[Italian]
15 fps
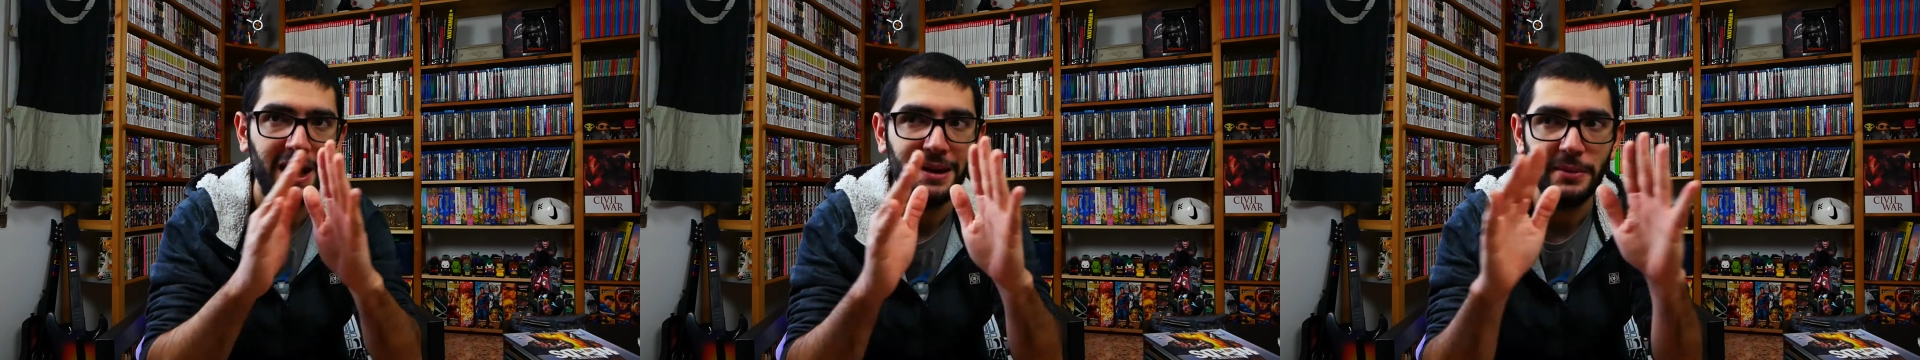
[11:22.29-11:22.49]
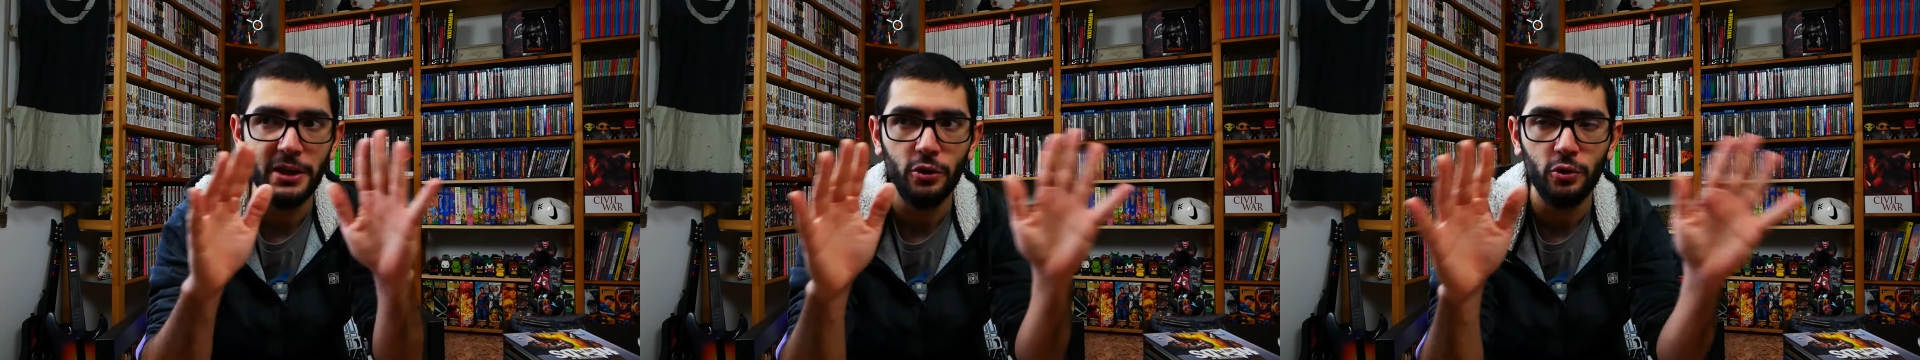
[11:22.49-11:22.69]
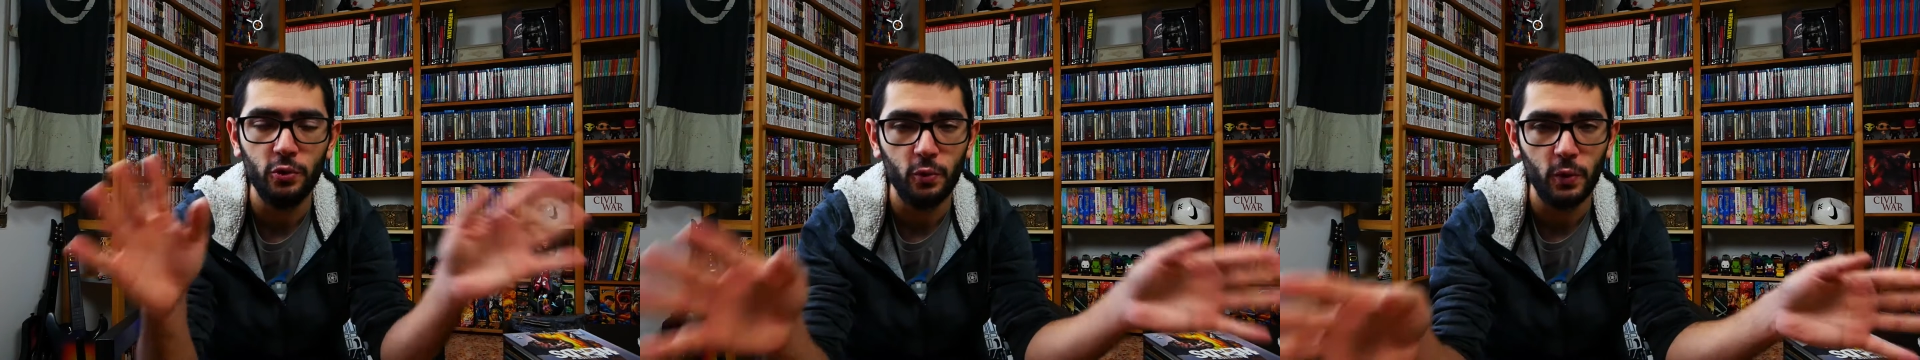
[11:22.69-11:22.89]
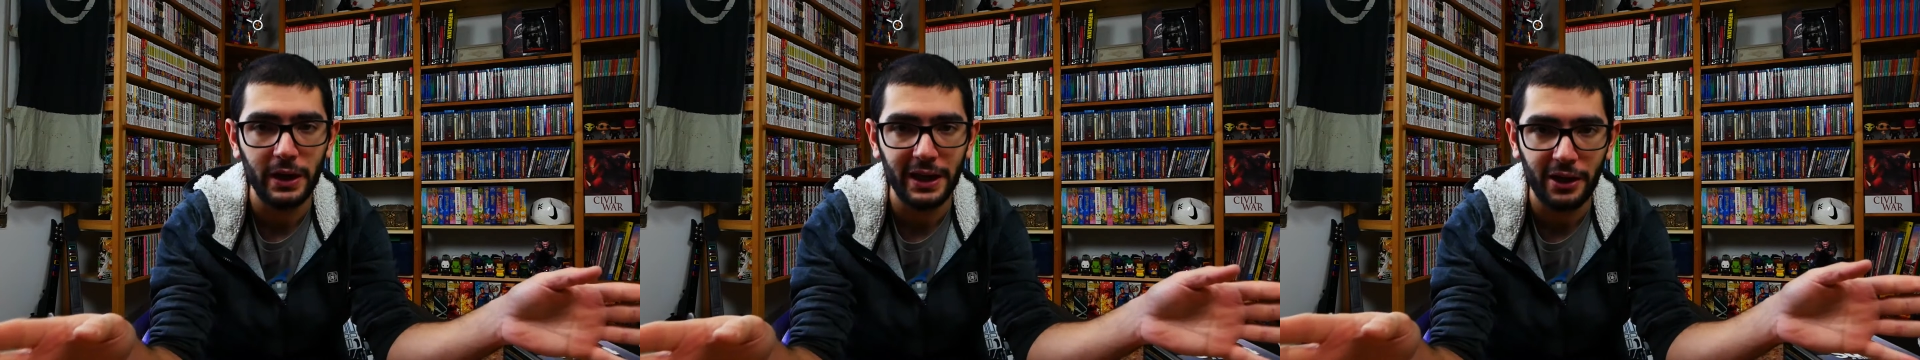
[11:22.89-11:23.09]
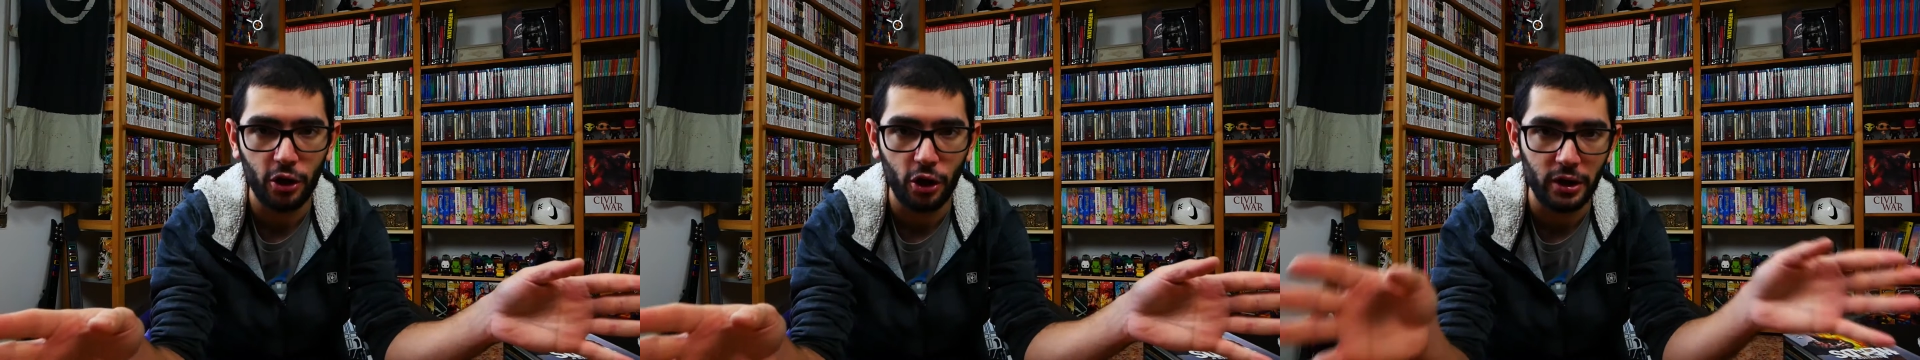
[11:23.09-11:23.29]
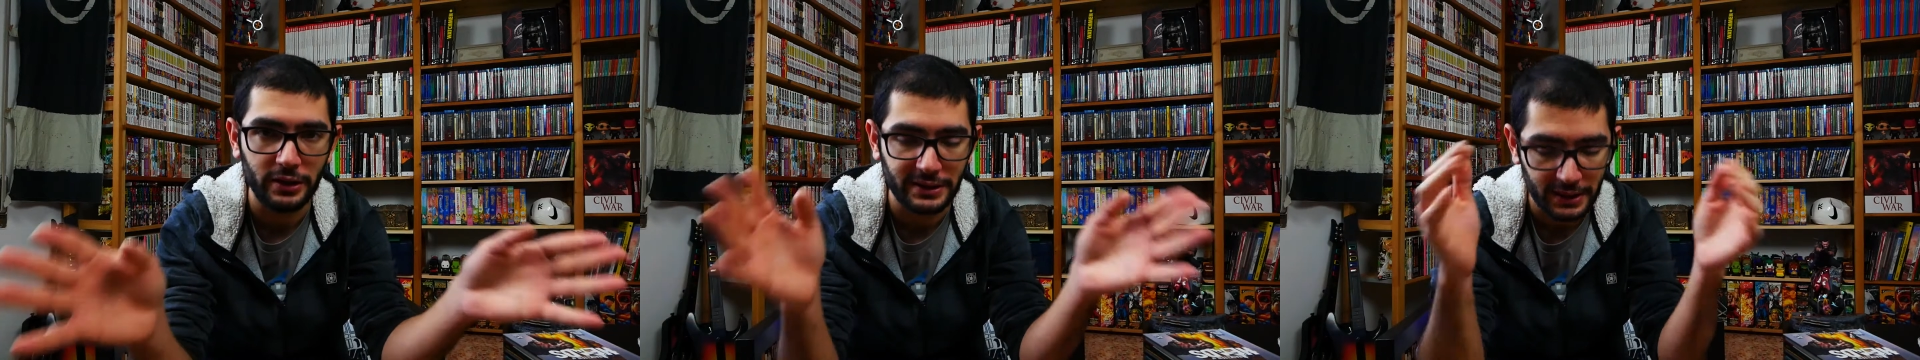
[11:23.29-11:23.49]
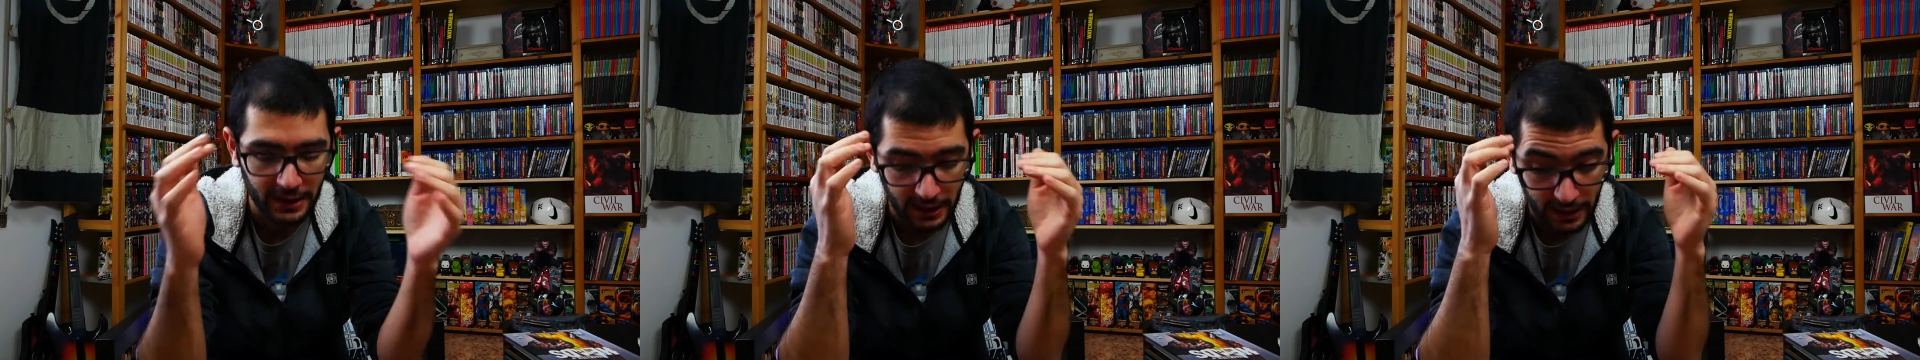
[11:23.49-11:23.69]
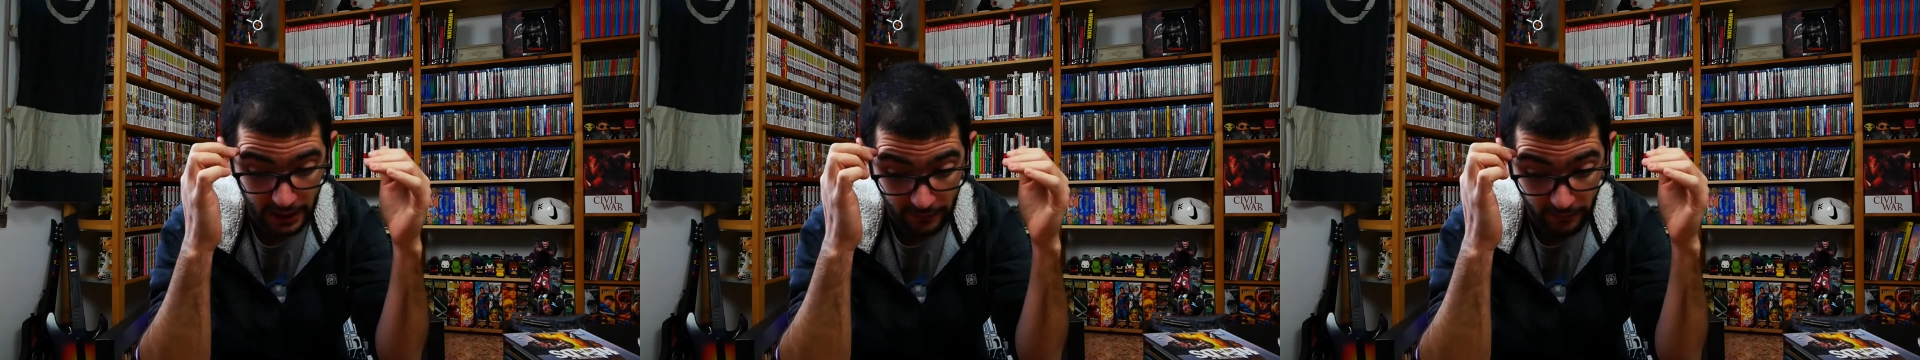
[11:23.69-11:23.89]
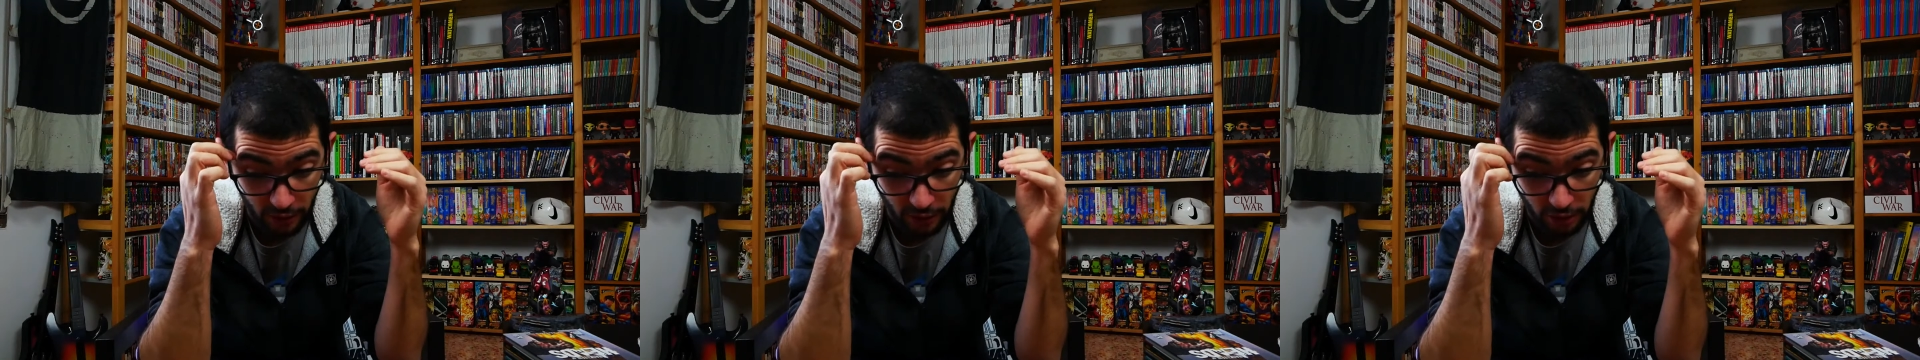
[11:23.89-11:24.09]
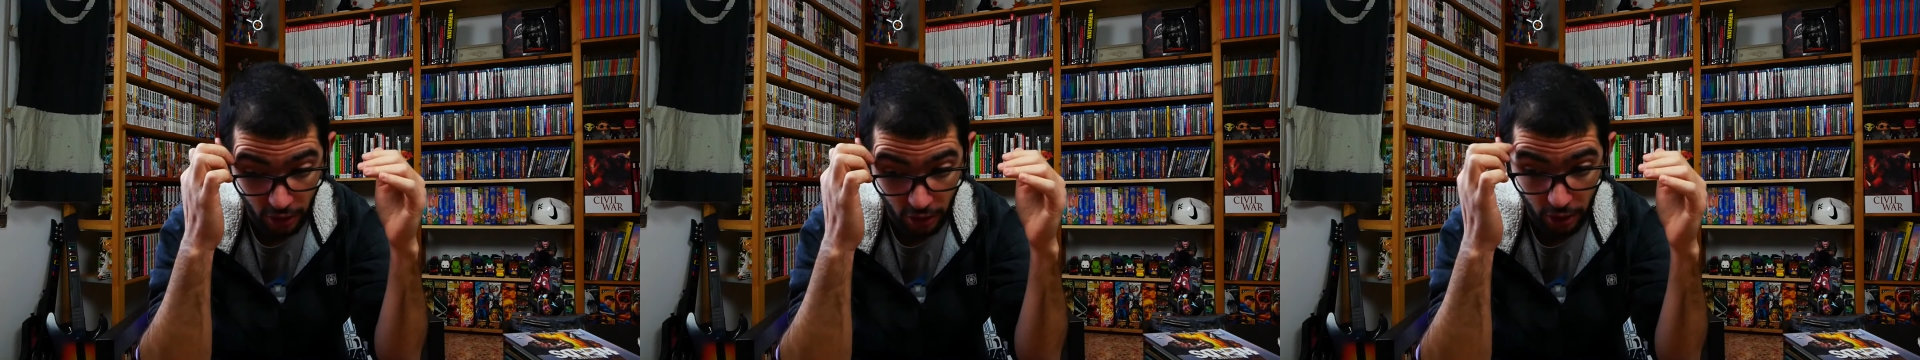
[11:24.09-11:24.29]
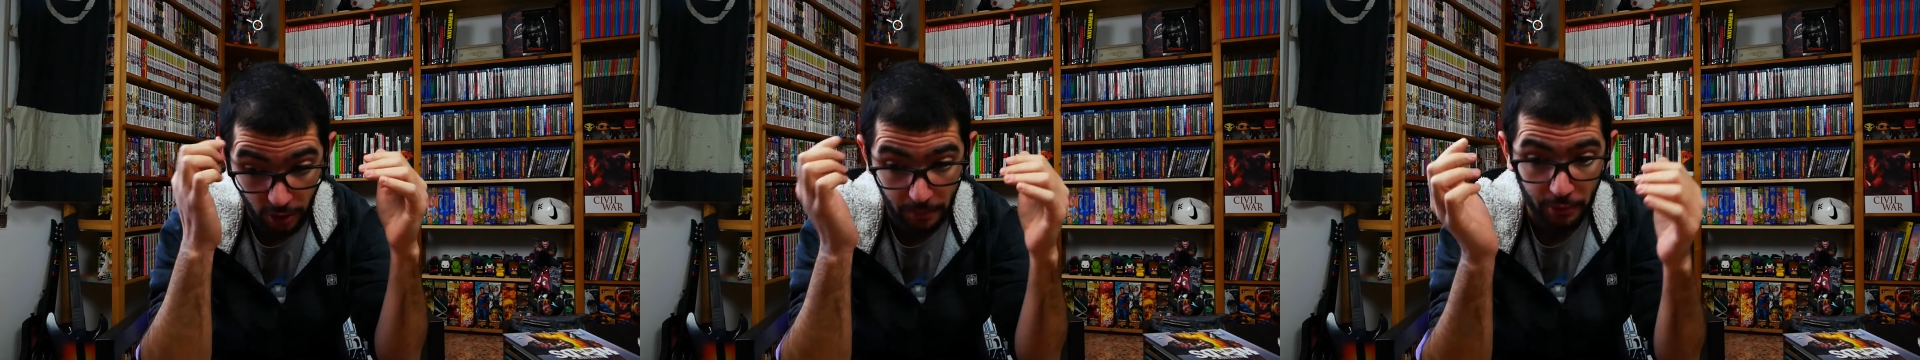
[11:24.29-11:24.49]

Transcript: almeno due cose che voglio